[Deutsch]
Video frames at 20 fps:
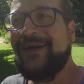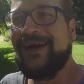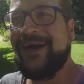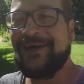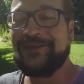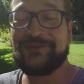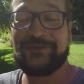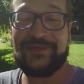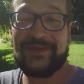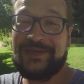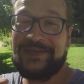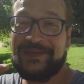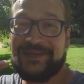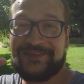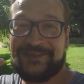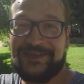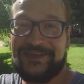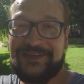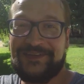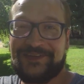Also wenn die
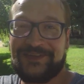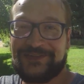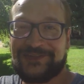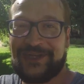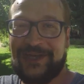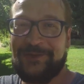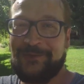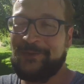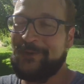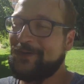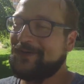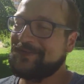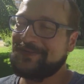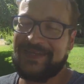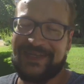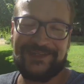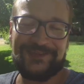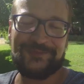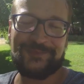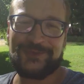das an dieser Stelle hören,
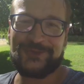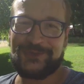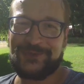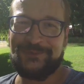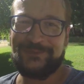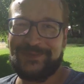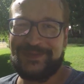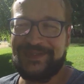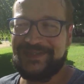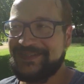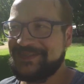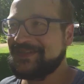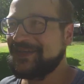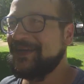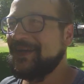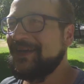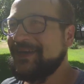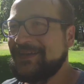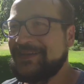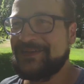ganz bestimmt nicht.
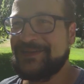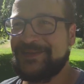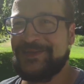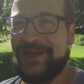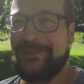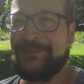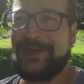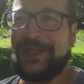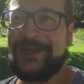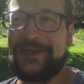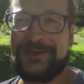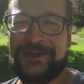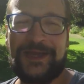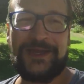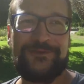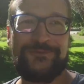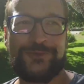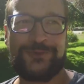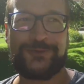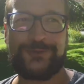Die haben leider
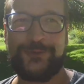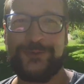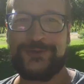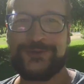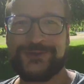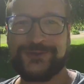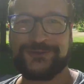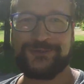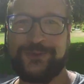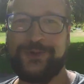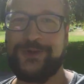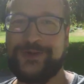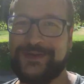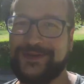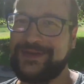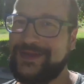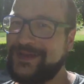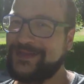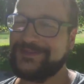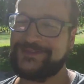kein Wort Deutsch
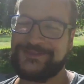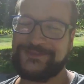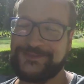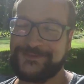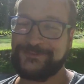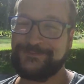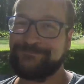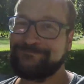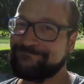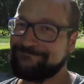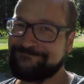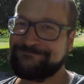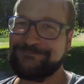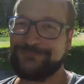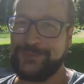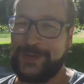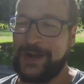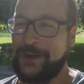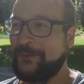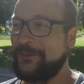gesprochen. Es,
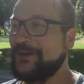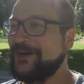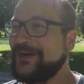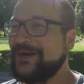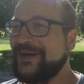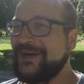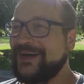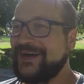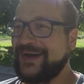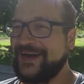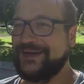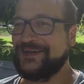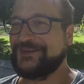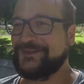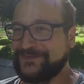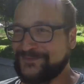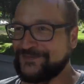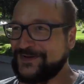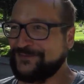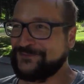wow,
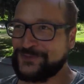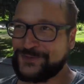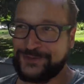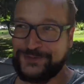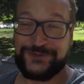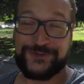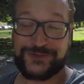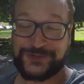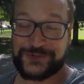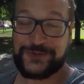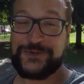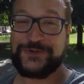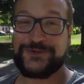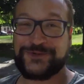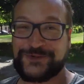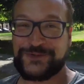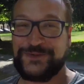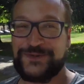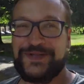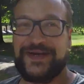äh, war wirklich eine schöne,
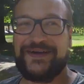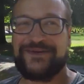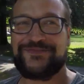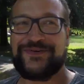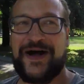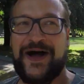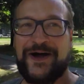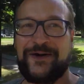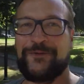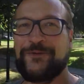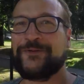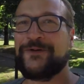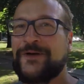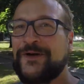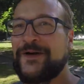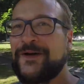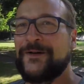schöne Erfahrung.